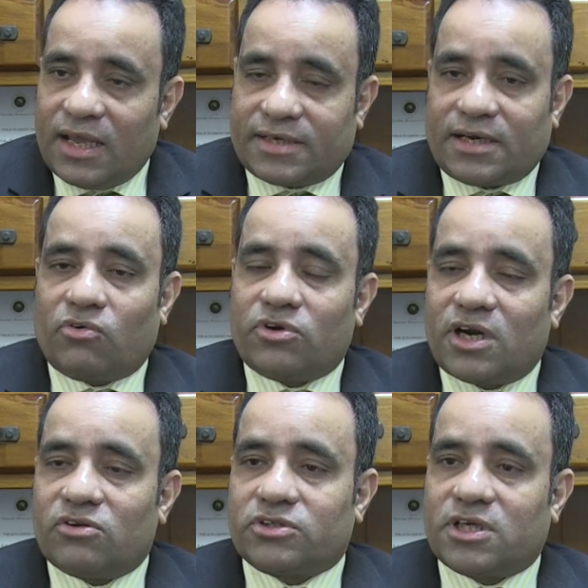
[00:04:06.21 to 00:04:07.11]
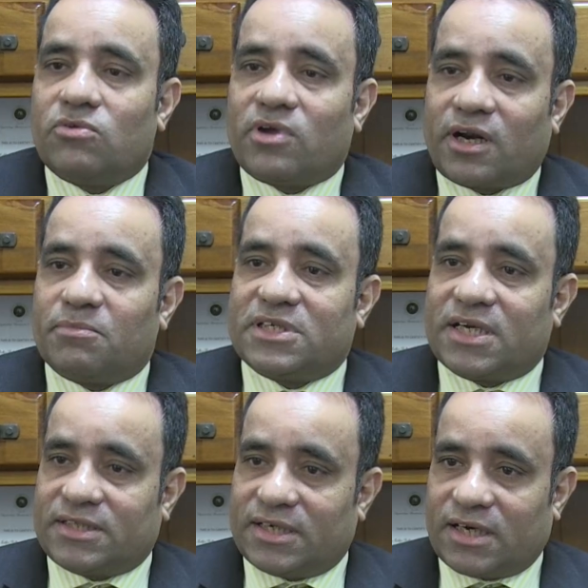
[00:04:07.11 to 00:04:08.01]
এটা অন্যান্য স্কিল ওয়ার্কার
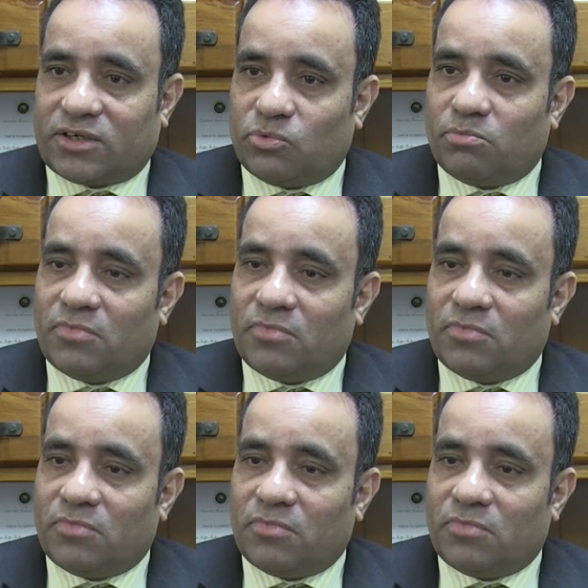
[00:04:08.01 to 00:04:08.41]
ভিসার চেয়ে এটা একটু